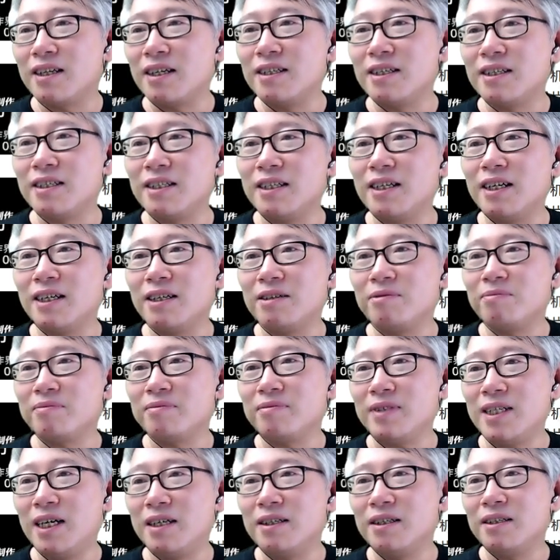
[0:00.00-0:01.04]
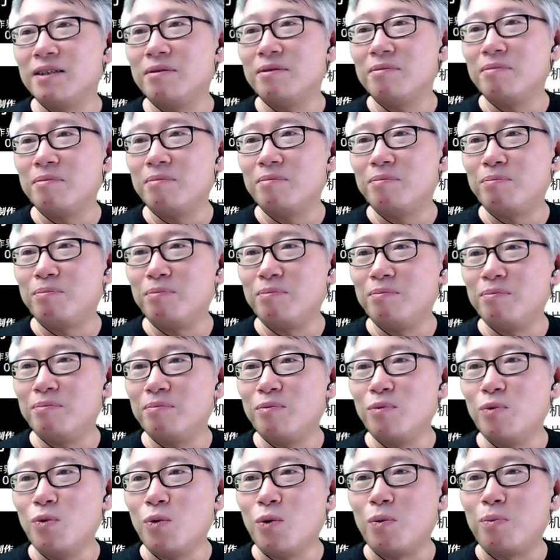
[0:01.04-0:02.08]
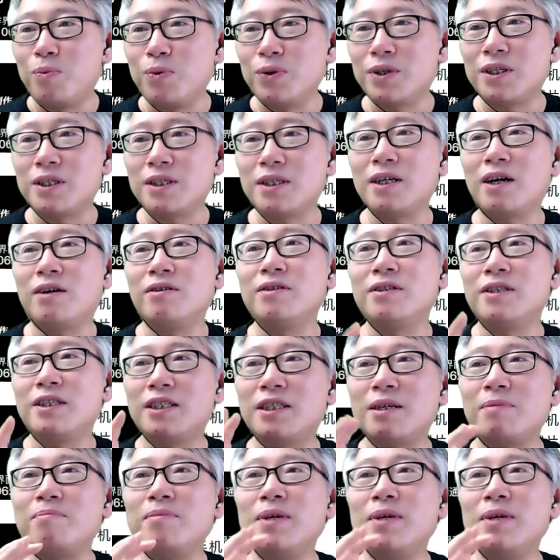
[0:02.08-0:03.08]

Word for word: 但是呢，我不知道